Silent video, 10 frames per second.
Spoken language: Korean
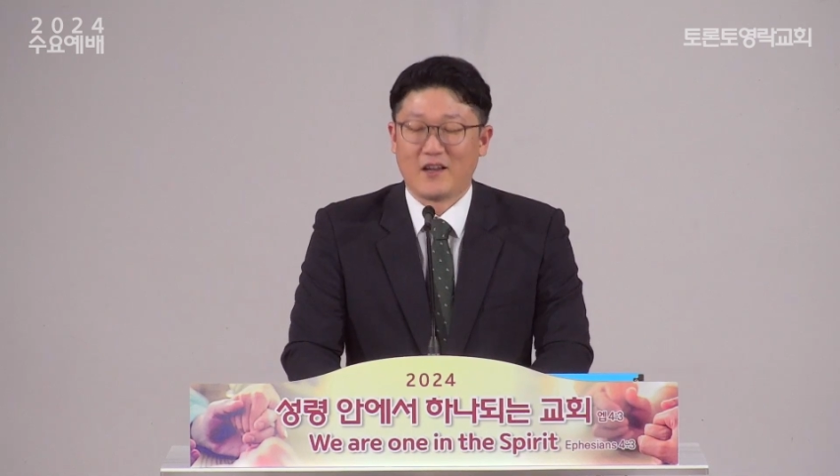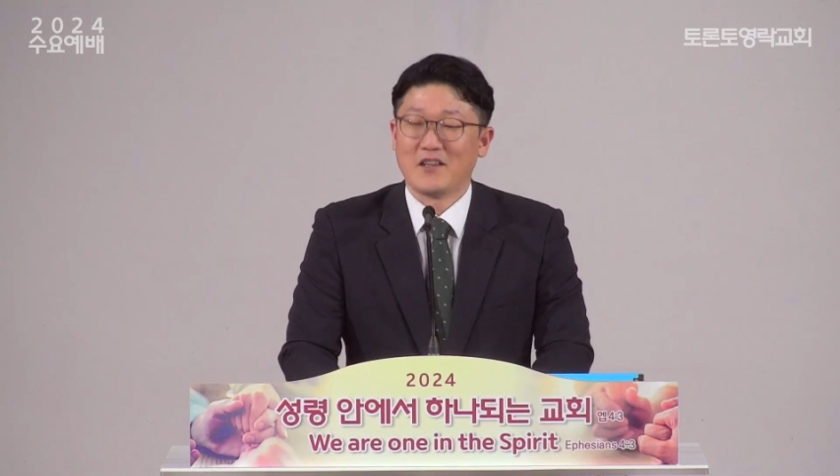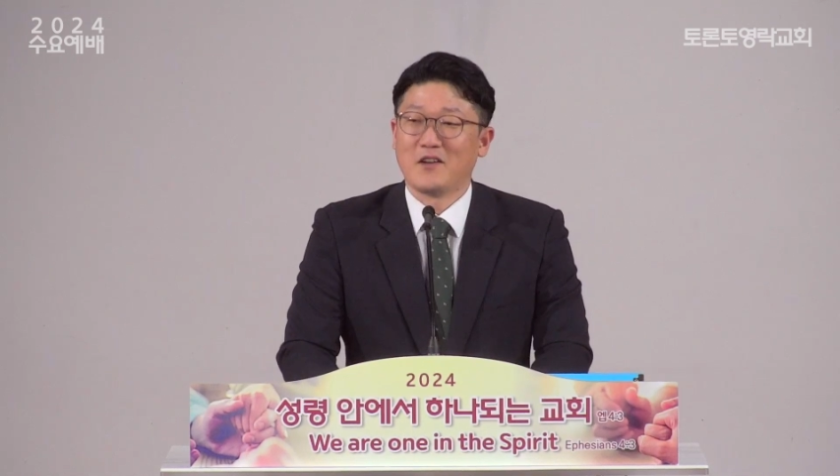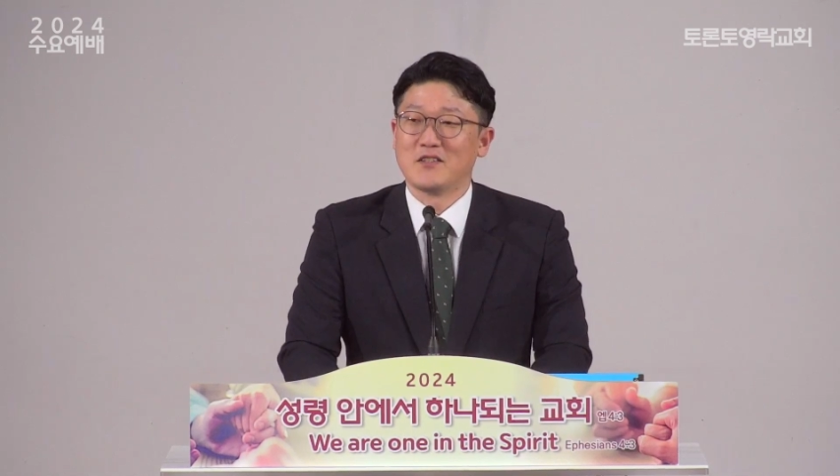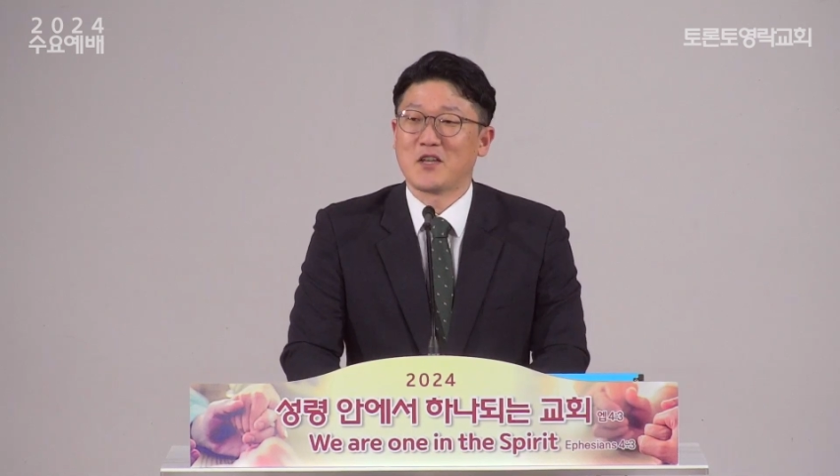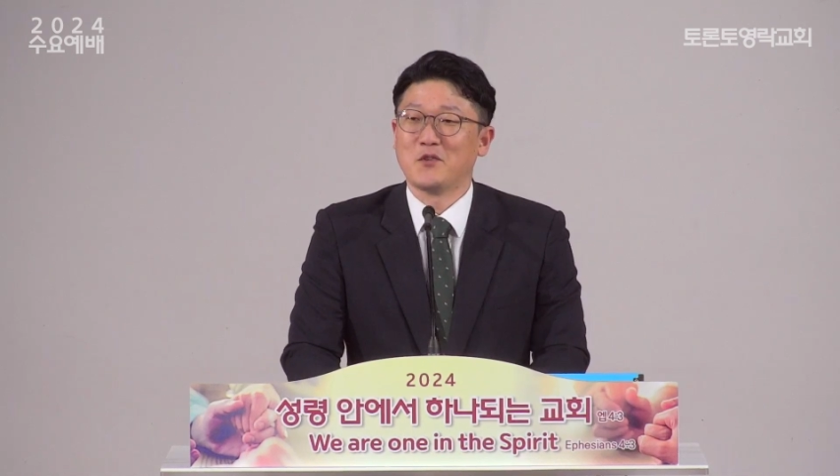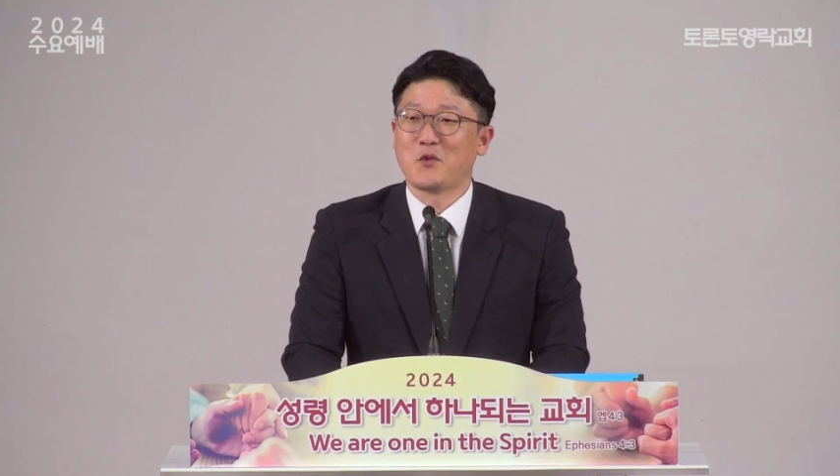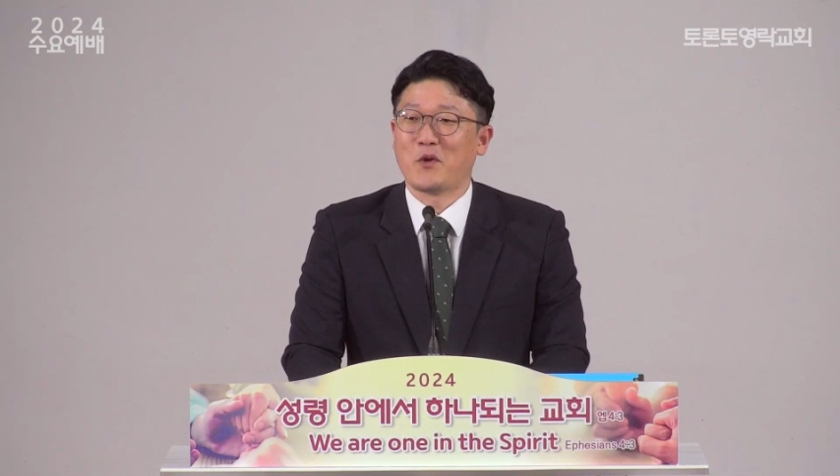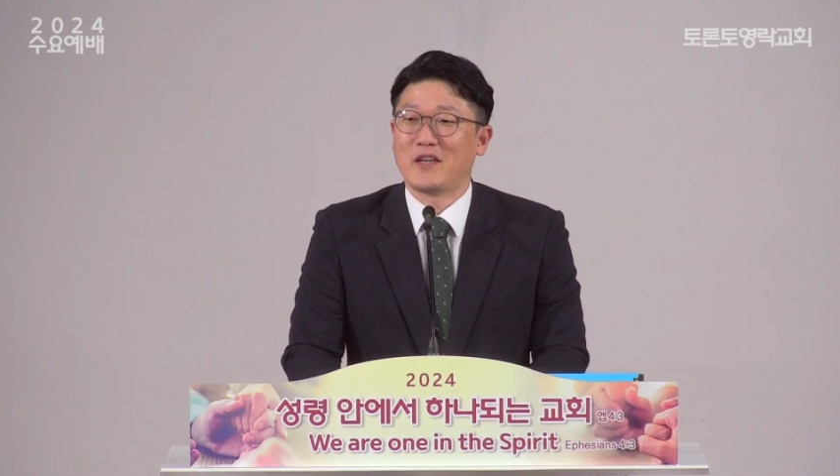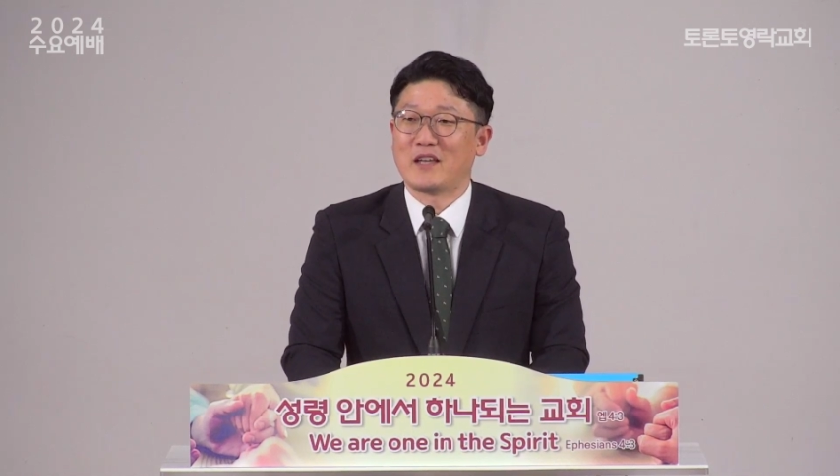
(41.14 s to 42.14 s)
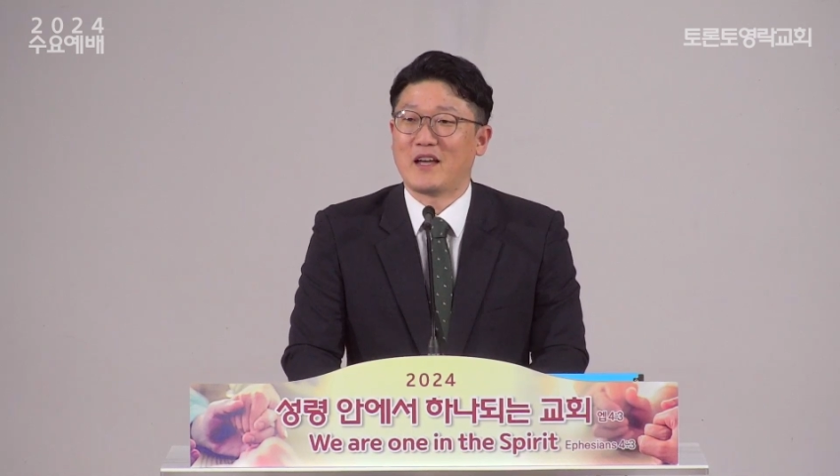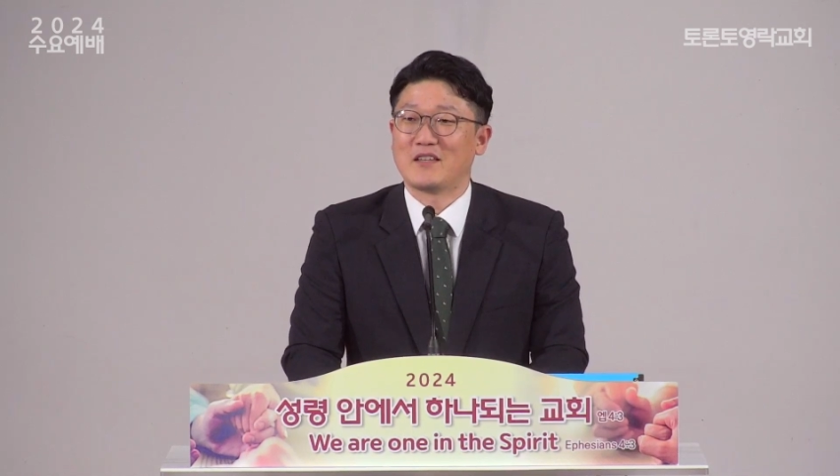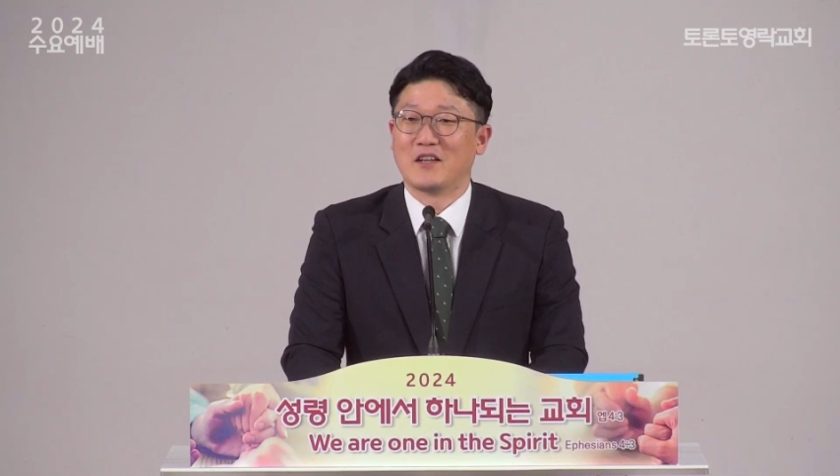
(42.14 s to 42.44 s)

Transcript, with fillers: 아, 이런 선교에 대한